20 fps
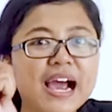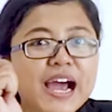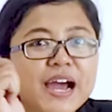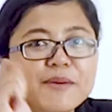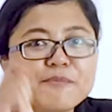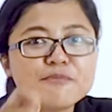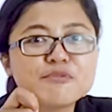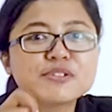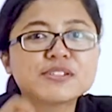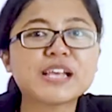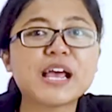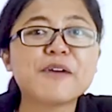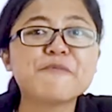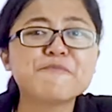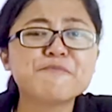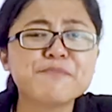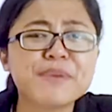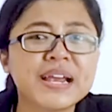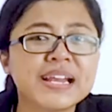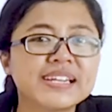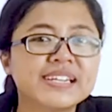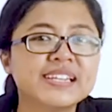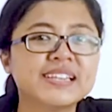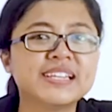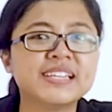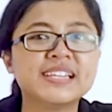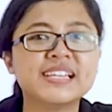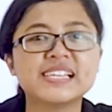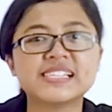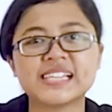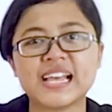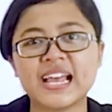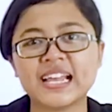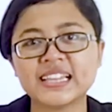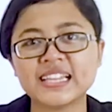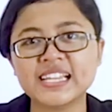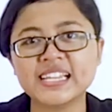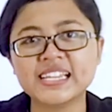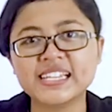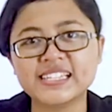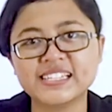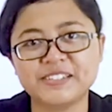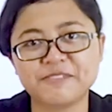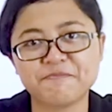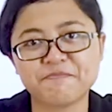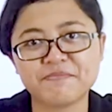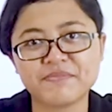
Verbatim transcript: kamu sampai di titik saat ini.